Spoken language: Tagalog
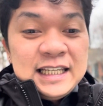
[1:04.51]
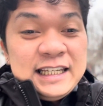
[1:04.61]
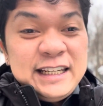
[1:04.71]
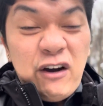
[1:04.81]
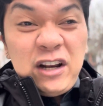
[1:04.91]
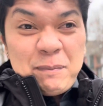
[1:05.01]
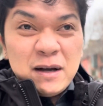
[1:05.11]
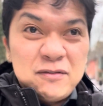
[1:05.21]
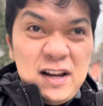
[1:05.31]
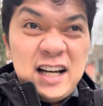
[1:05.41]
Hindi ako
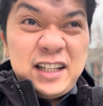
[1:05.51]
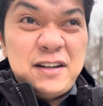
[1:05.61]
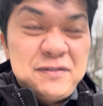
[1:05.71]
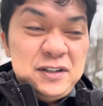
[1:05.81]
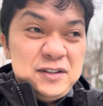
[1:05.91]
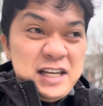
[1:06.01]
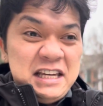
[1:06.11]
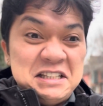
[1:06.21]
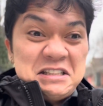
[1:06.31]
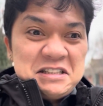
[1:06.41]
nakapag-vlog in a few
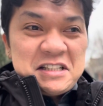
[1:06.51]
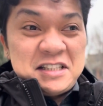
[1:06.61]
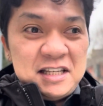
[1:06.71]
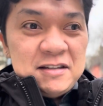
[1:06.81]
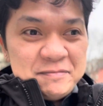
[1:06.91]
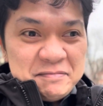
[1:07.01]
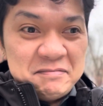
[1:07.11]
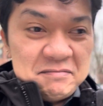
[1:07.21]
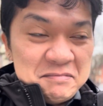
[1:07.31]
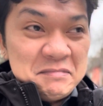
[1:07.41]
days kasi
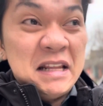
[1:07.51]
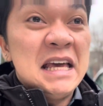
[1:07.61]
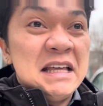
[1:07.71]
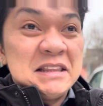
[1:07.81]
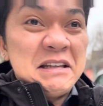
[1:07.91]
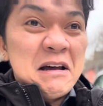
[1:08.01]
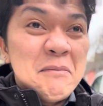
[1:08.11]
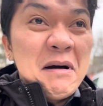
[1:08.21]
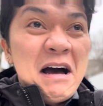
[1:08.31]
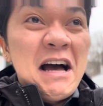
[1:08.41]

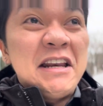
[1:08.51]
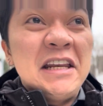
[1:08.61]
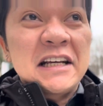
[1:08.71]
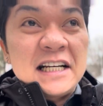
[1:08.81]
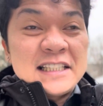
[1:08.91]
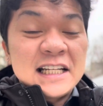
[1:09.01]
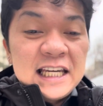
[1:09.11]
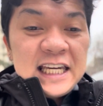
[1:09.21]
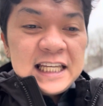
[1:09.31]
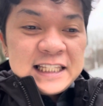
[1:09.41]
tinamad,
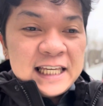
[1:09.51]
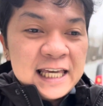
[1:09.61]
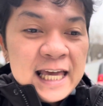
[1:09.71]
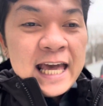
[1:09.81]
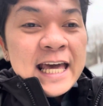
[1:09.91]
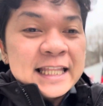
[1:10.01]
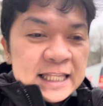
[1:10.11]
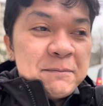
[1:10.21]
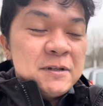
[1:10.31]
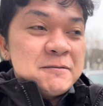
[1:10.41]
nagkasakit,
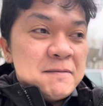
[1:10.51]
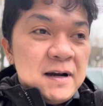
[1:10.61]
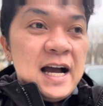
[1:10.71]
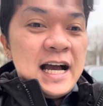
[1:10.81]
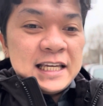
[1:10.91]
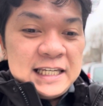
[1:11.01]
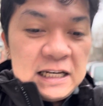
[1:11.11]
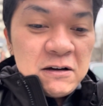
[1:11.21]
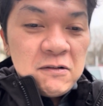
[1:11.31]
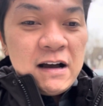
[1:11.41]
tapos may mga
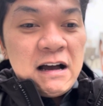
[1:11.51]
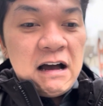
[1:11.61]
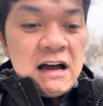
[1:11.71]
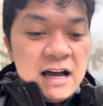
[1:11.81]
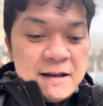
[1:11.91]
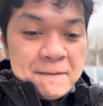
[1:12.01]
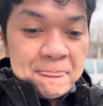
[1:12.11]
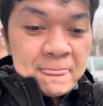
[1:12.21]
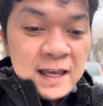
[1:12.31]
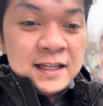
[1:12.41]
ginawa.
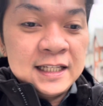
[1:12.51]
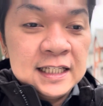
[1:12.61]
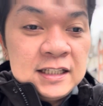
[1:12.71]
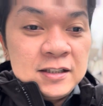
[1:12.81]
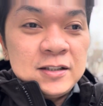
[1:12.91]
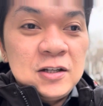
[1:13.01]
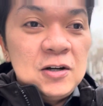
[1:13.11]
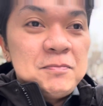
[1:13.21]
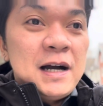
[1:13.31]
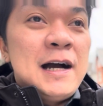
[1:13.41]

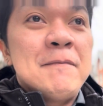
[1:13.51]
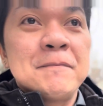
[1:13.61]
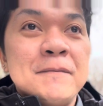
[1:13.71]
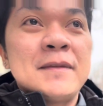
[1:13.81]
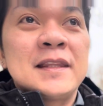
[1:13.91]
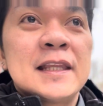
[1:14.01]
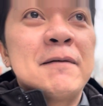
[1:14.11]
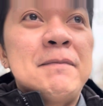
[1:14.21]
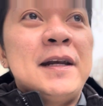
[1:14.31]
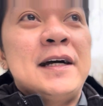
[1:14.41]
No, know, um,
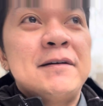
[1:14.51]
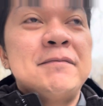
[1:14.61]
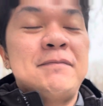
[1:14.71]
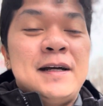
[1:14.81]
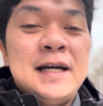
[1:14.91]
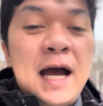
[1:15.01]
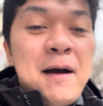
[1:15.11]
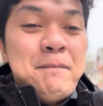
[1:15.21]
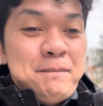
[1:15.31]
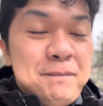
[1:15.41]
parang
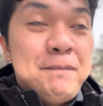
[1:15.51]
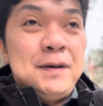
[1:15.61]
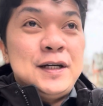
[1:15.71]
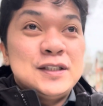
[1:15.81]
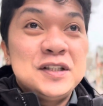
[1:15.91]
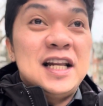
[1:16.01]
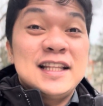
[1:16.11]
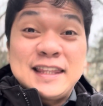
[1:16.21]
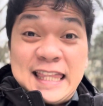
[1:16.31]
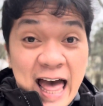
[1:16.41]
personal
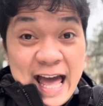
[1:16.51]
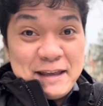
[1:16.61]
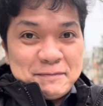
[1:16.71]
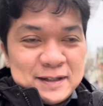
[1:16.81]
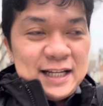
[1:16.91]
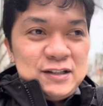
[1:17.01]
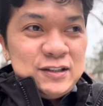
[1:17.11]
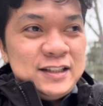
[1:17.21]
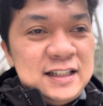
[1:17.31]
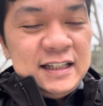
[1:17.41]
time, ganun.